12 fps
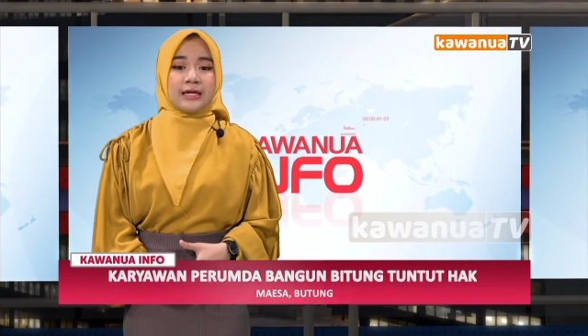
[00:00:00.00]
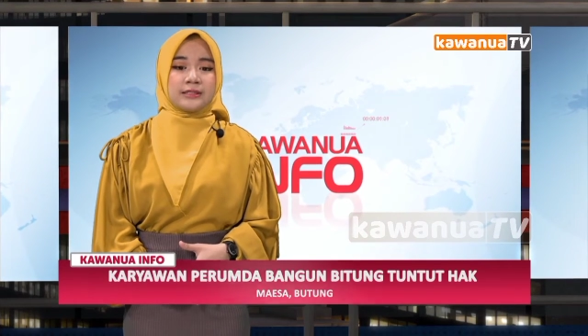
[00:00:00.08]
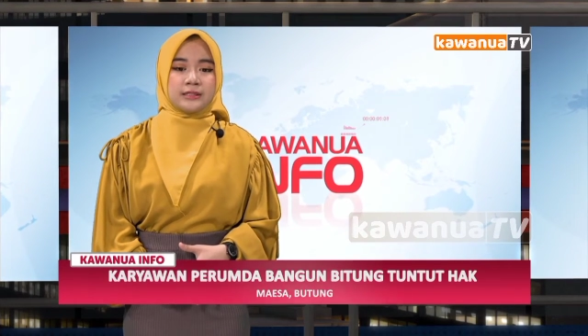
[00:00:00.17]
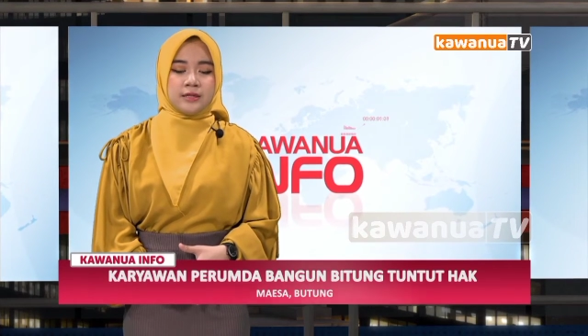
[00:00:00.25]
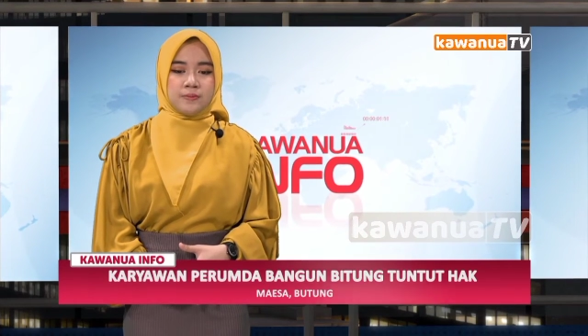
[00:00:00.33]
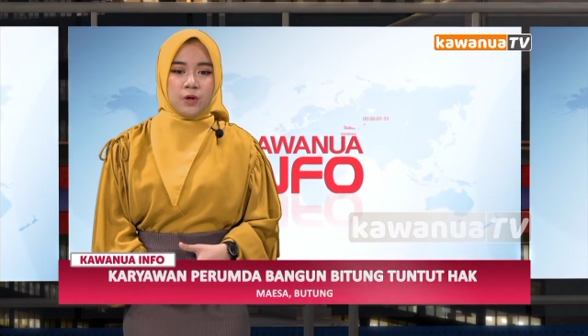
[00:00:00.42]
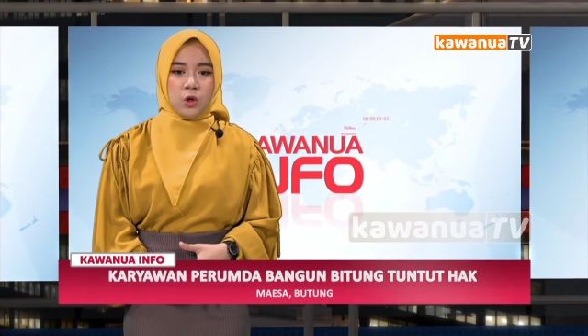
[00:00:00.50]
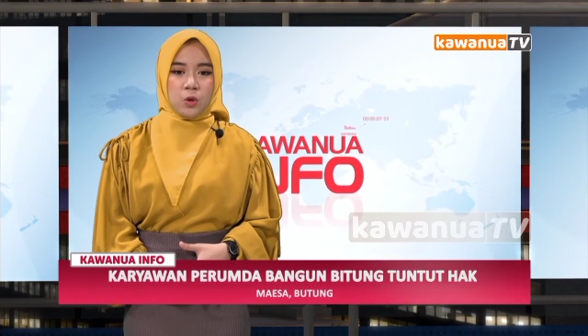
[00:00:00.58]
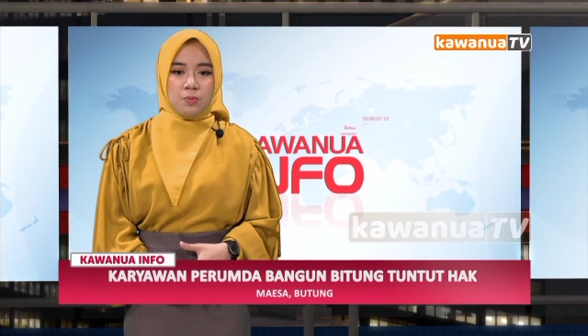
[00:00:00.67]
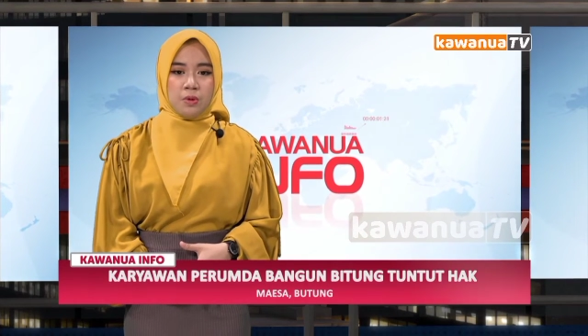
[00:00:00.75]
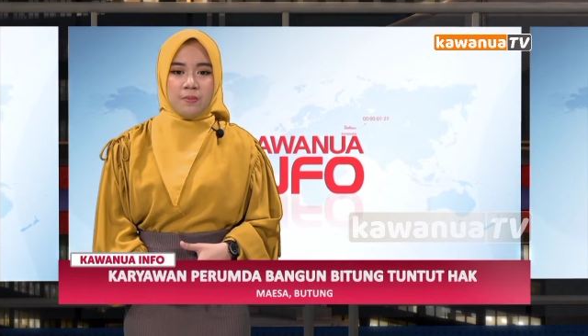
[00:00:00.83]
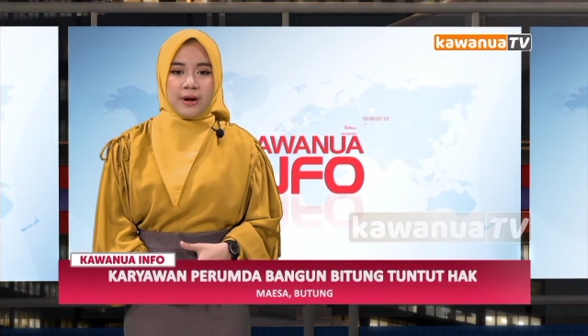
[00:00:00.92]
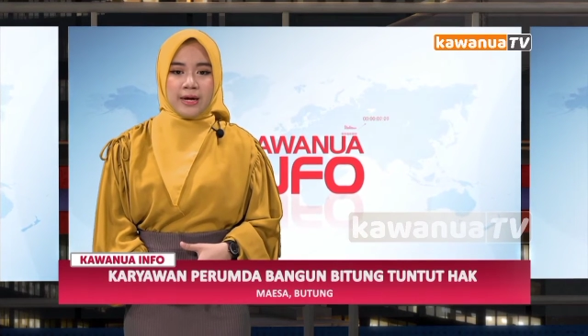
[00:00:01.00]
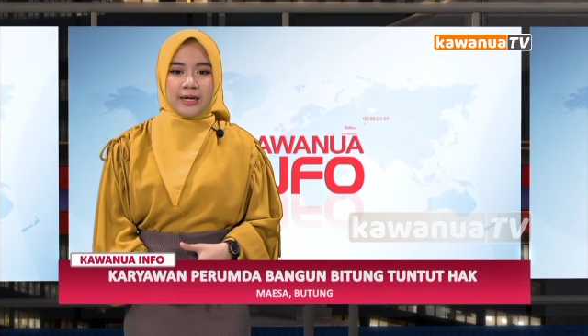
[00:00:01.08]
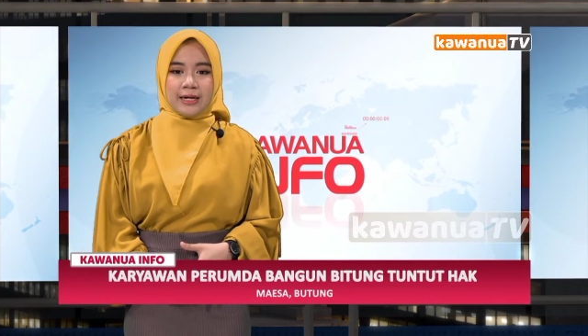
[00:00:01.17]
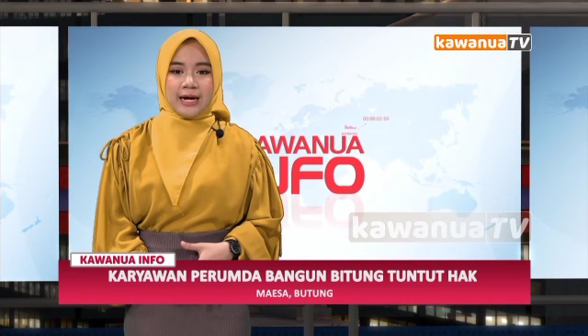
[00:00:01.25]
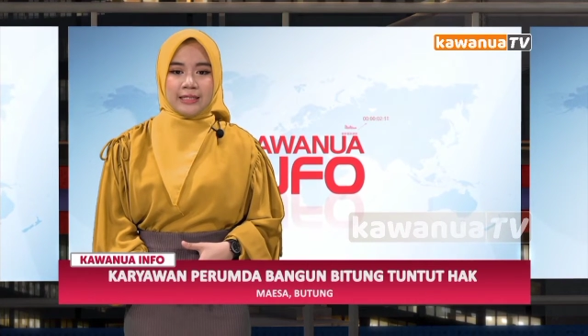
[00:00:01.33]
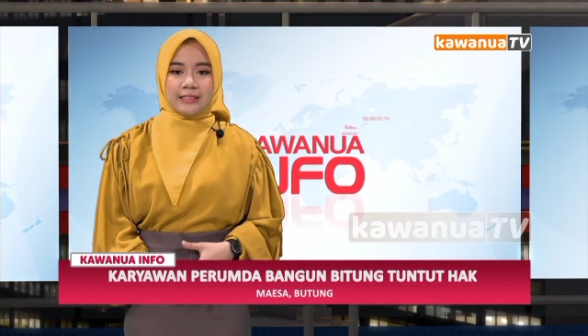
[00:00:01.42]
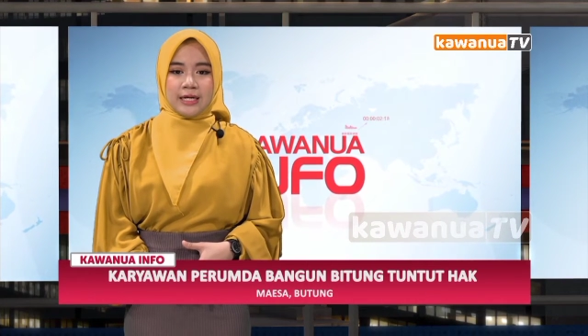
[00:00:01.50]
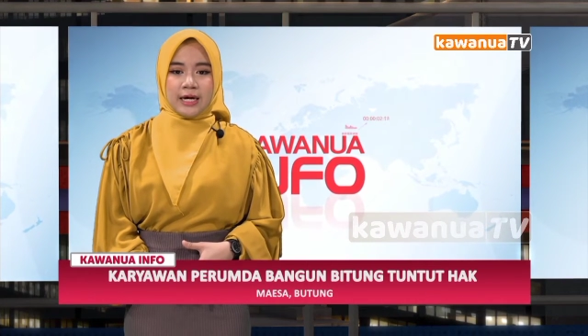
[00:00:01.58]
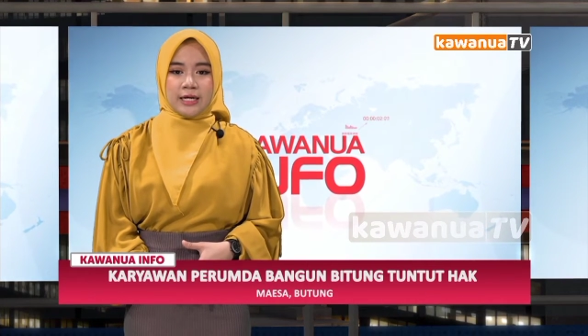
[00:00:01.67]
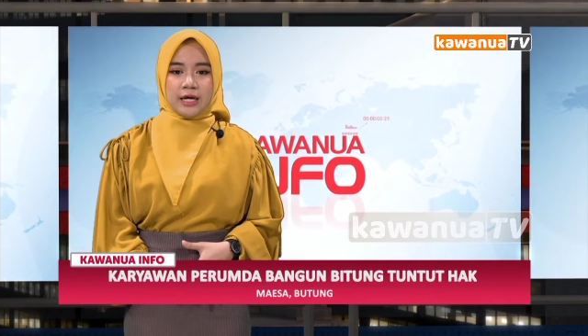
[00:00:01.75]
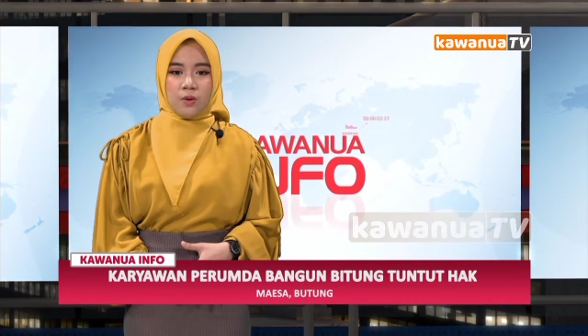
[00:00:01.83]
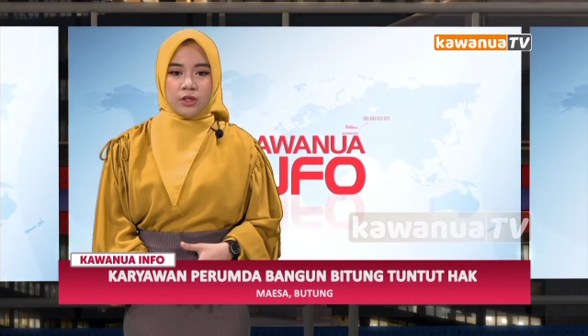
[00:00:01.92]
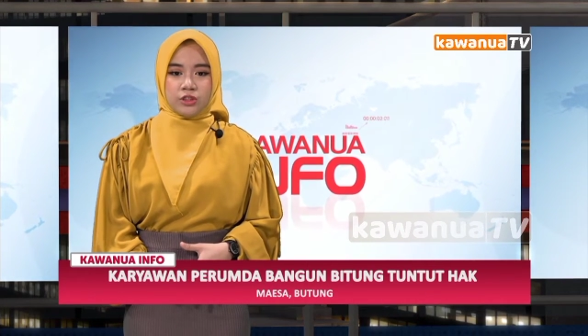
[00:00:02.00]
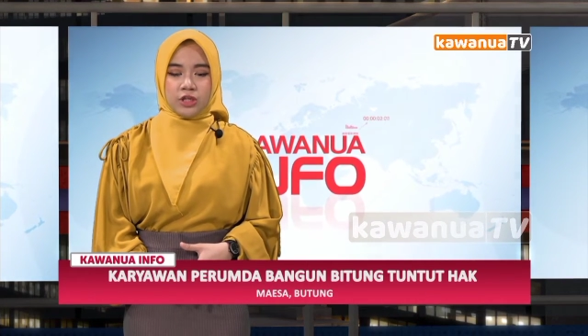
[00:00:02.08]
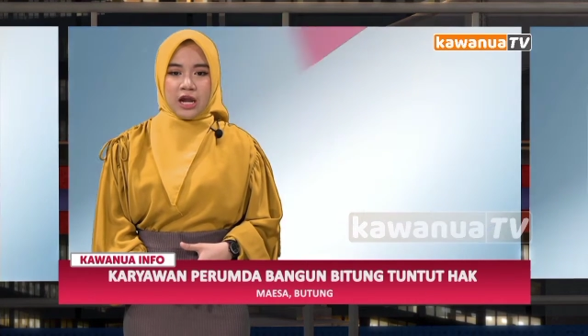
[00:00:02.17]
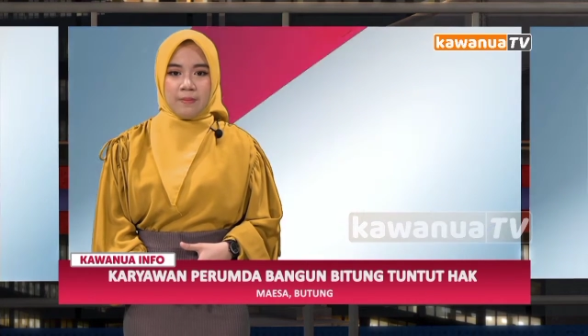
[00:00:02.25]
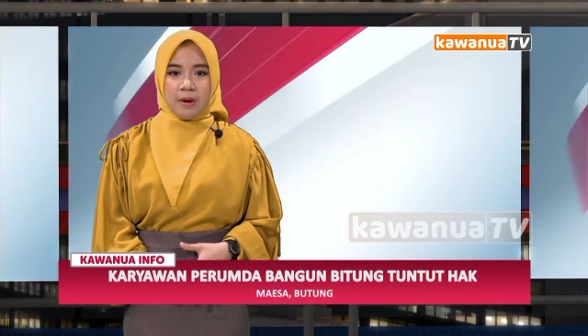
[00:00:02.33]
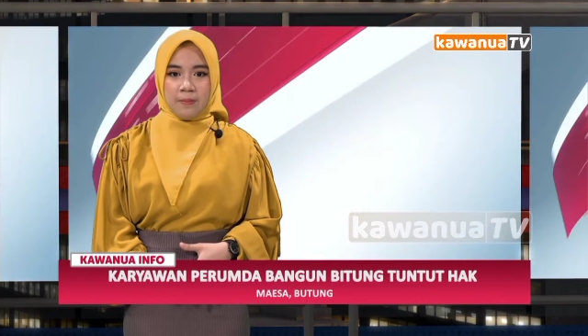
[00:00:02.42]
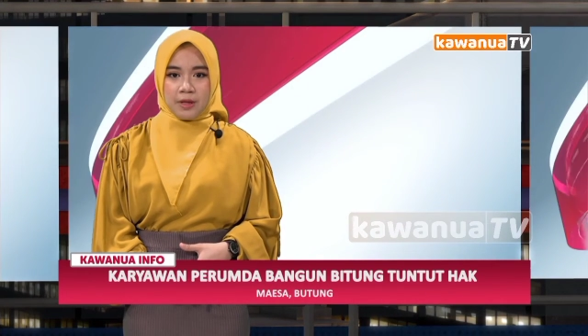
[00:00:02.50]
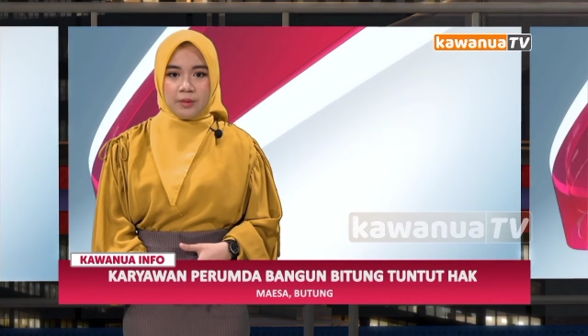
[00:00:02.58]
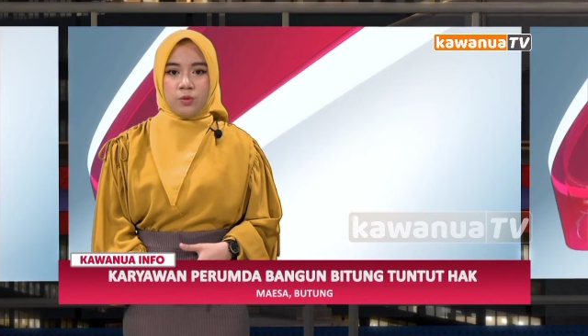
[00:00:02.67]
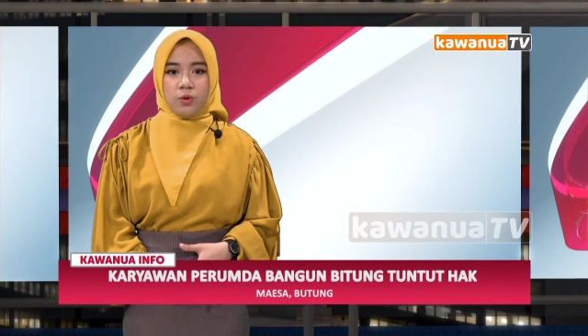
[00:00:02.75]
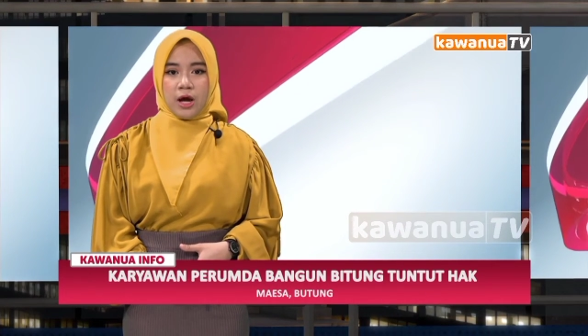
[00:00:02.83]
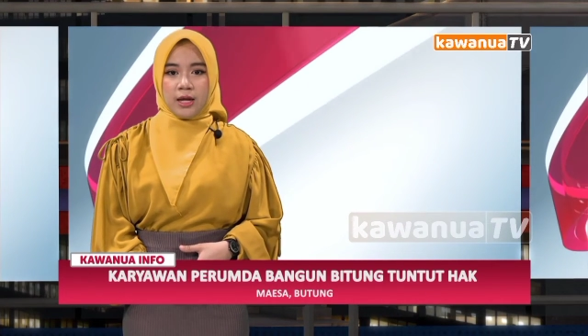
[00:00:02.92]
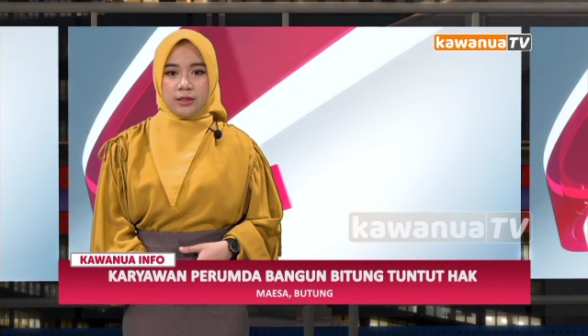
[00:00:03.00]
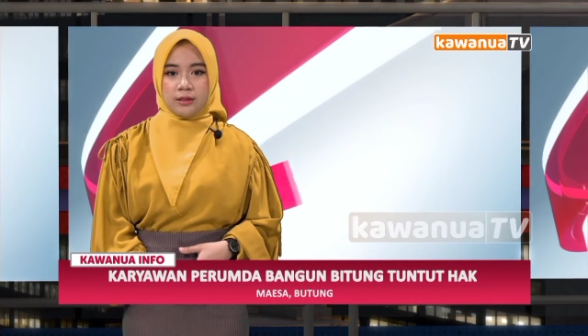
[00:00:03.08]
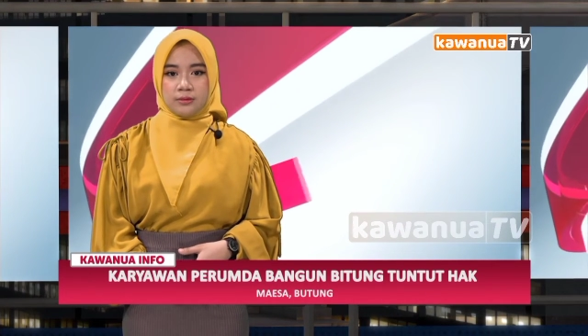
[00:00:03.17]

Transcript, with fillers: belum membayar gaji karyawan selama empat bulan.